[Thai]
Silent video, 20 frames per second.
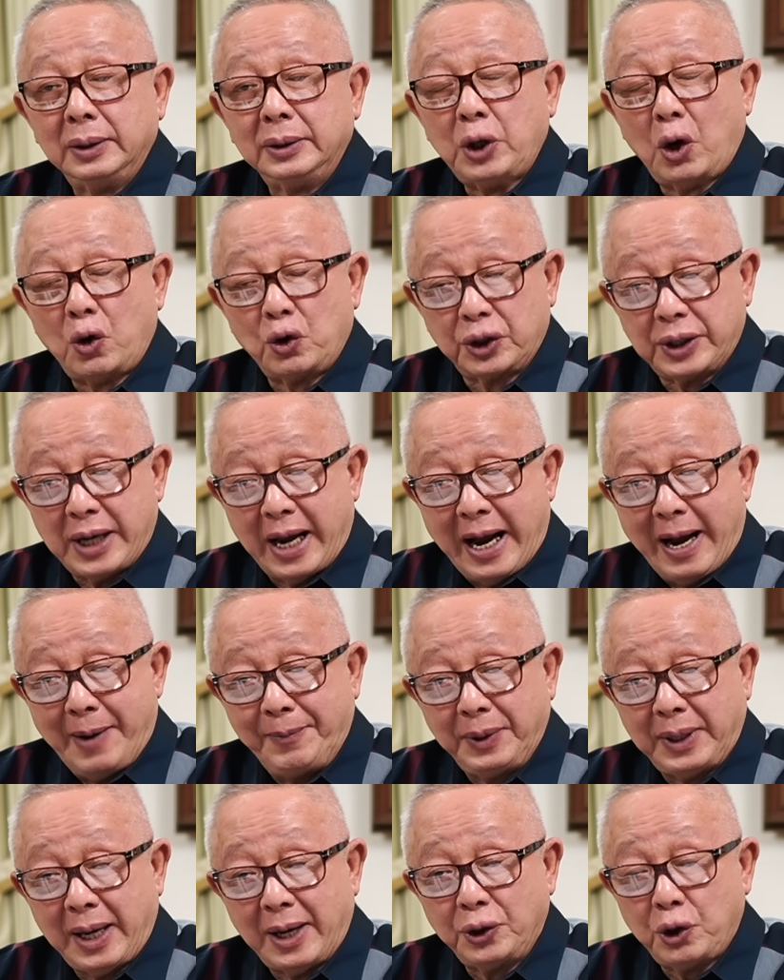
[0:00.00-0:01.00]
ช่อง
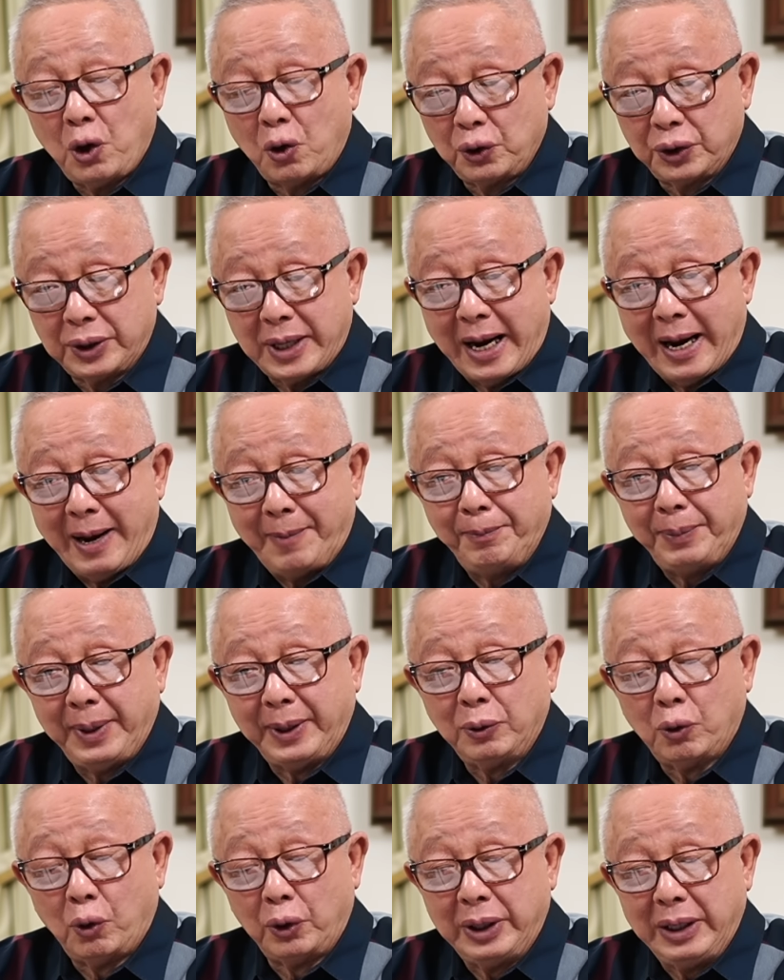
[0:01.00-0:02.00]
3ทั้งช่อง3เป็น
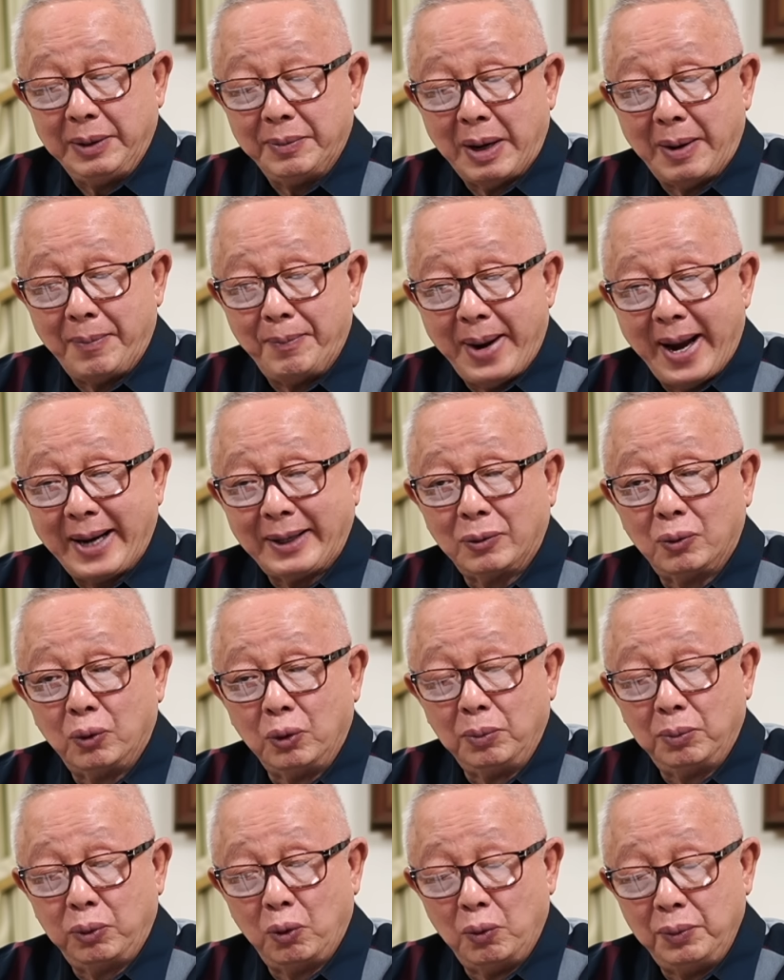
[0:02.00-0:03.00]
คนที่มาแบ็คคุ
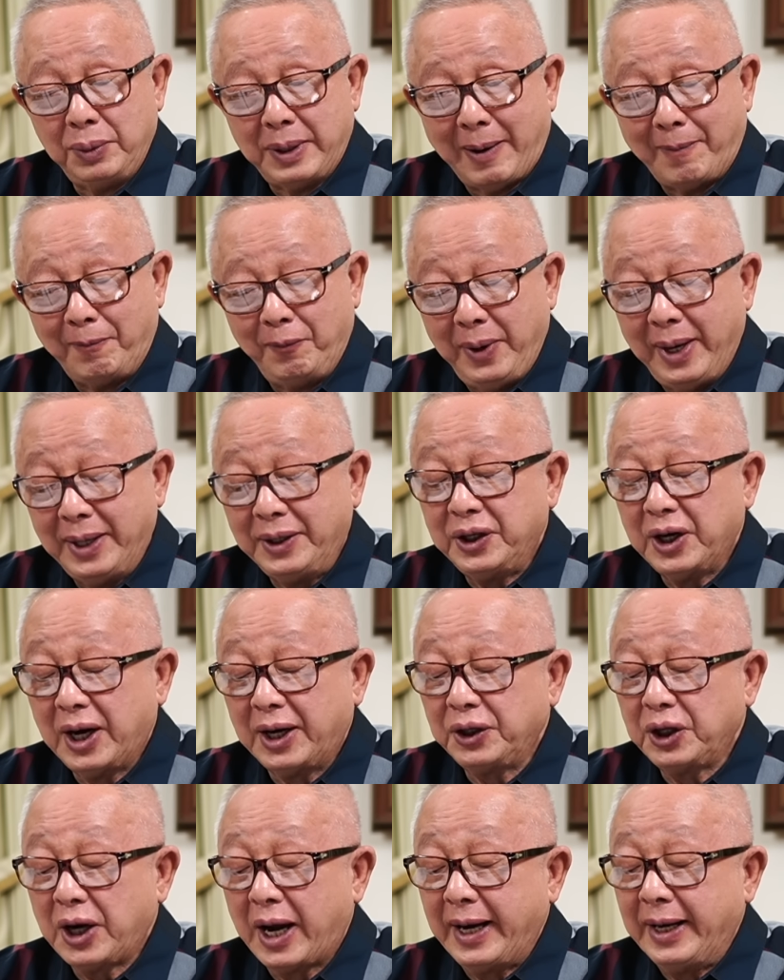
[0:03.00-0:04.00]
ณภูมิธรรมเวชย
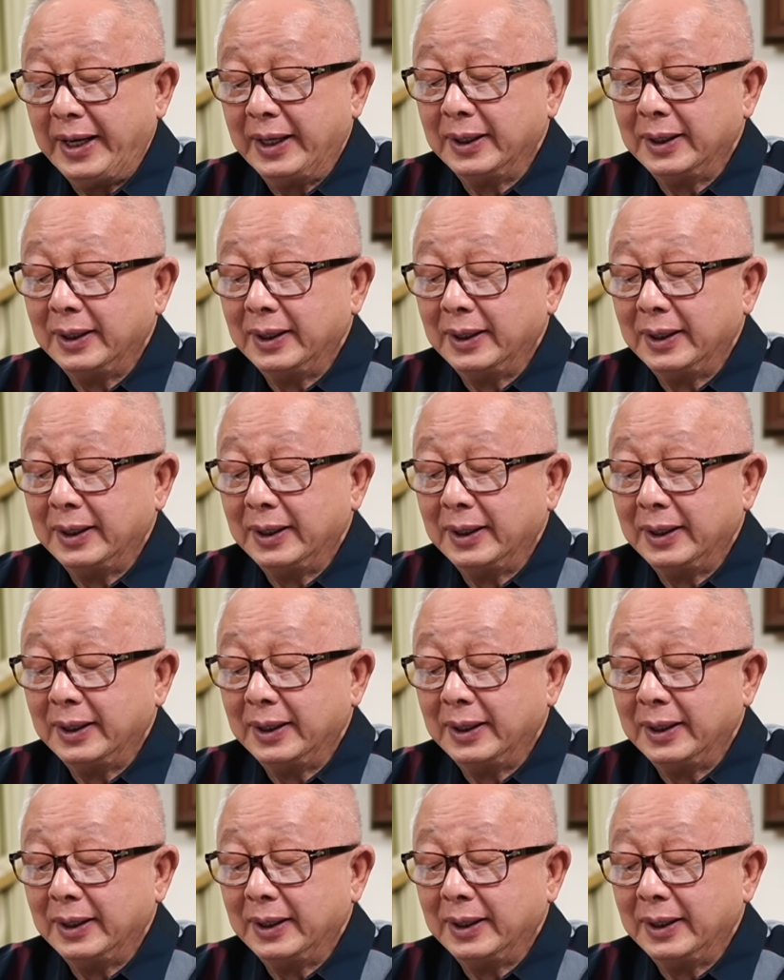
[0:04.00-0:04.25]
ชัย